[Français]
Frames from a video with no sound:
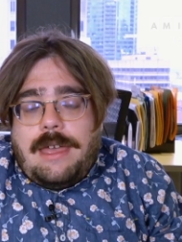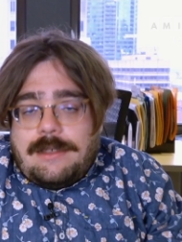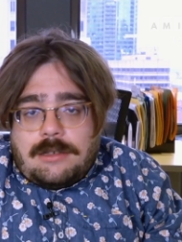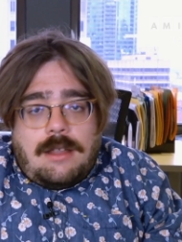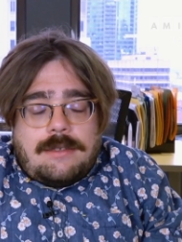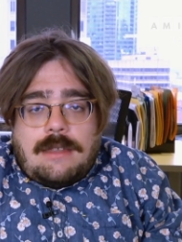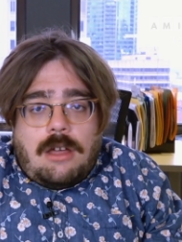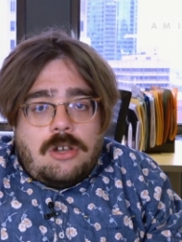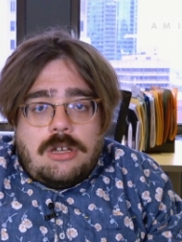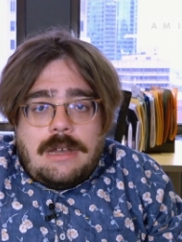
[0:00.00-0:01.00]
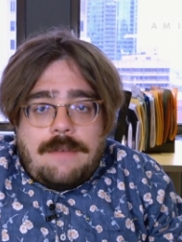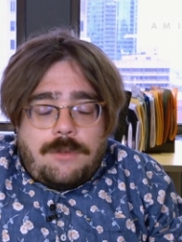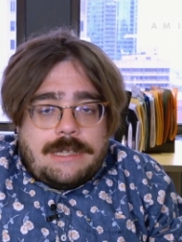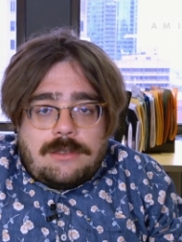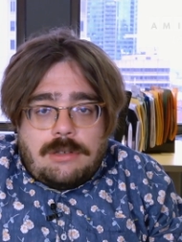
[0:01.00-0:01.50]
Est-ce que dans ce temps-là, la
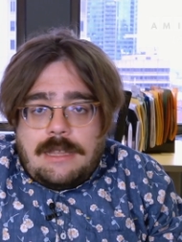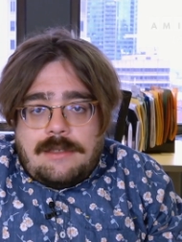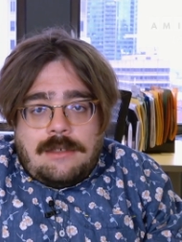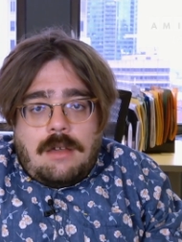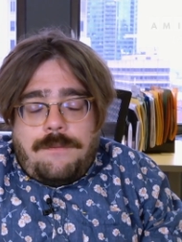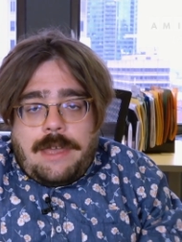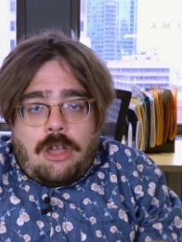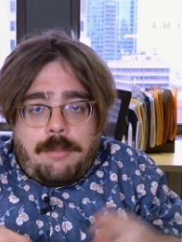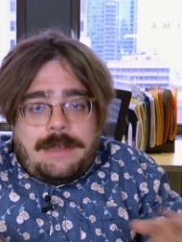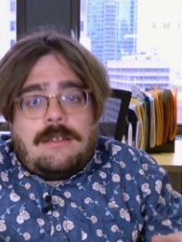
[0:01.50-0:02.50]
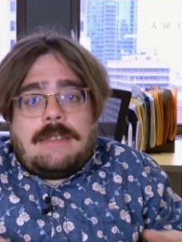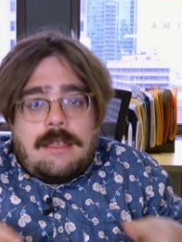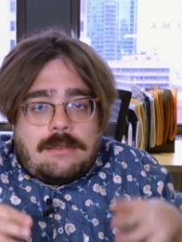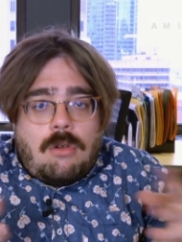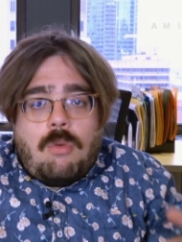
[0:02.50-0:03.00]
Fondation INCA fait
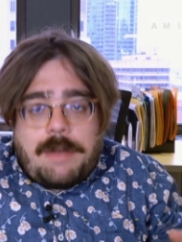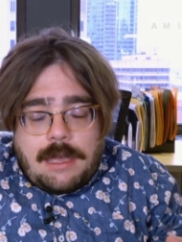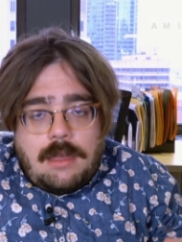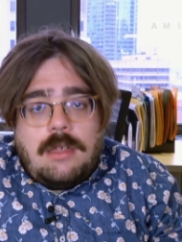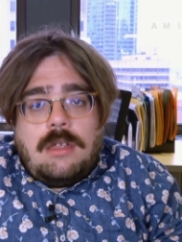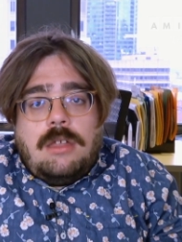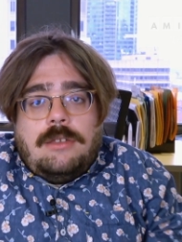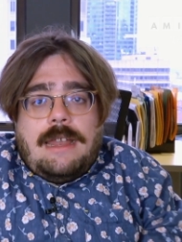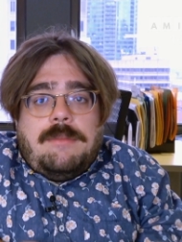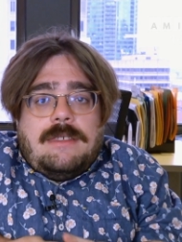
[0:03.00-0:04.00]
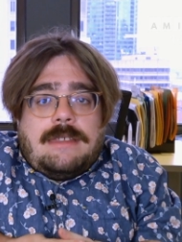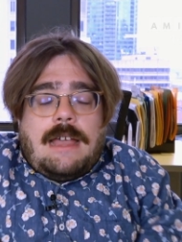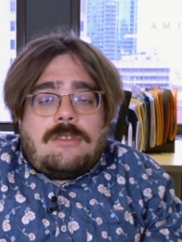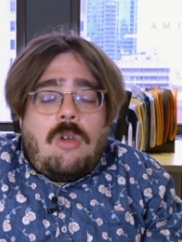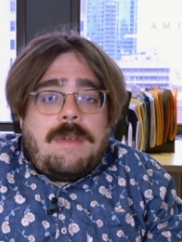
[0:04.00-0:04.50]
représentation auprès de
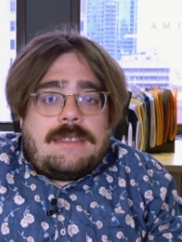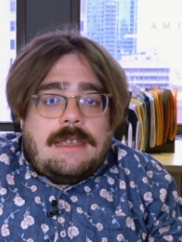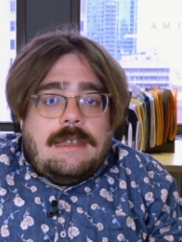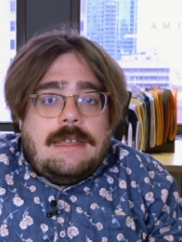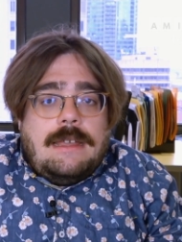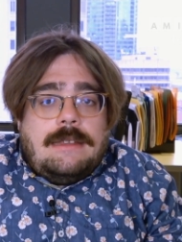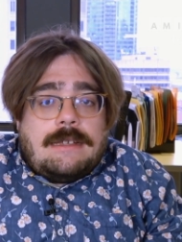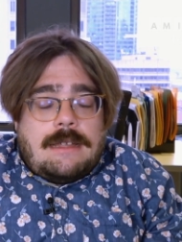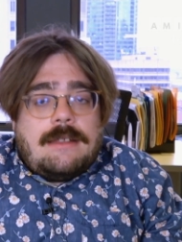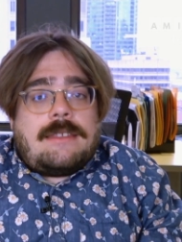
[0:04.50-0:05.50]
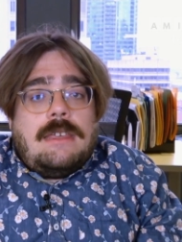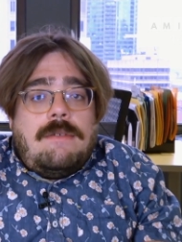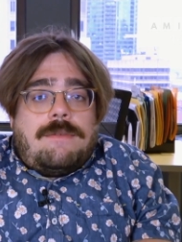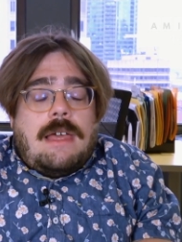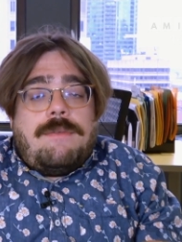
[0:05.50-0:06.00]
l'administration parce qu'elle est
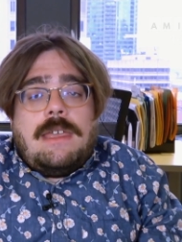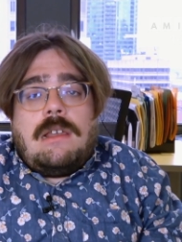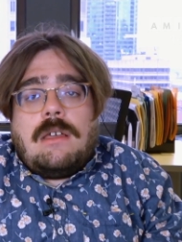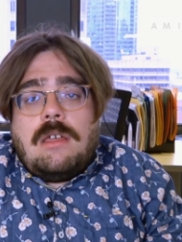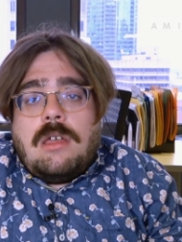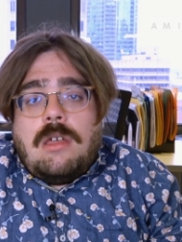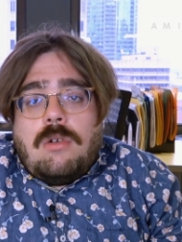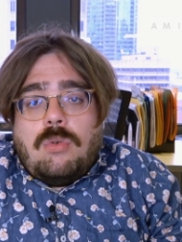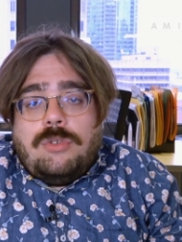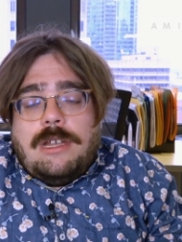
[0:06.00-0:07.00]
attentive, la ville, aux